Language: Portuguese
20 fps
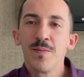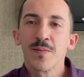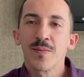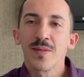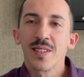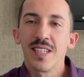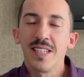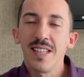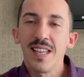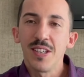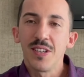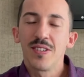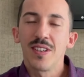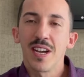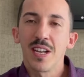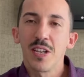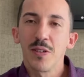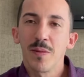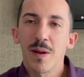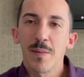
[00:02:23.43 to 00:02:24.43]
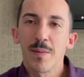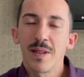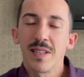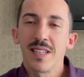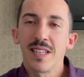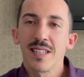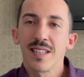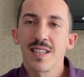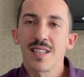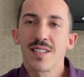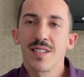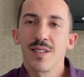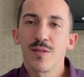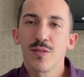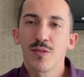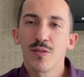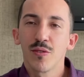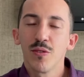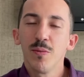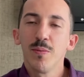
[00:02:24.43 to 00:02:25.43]
e deixar numa apresentação
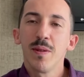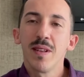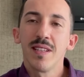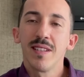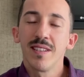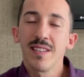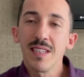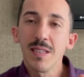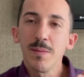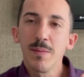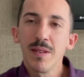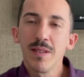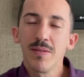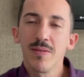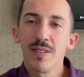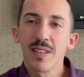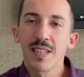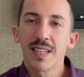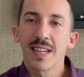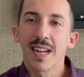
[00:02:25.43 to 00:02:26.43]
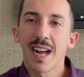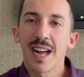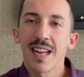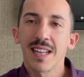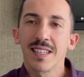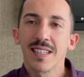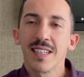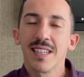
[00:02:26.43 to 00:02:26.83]
super simplificada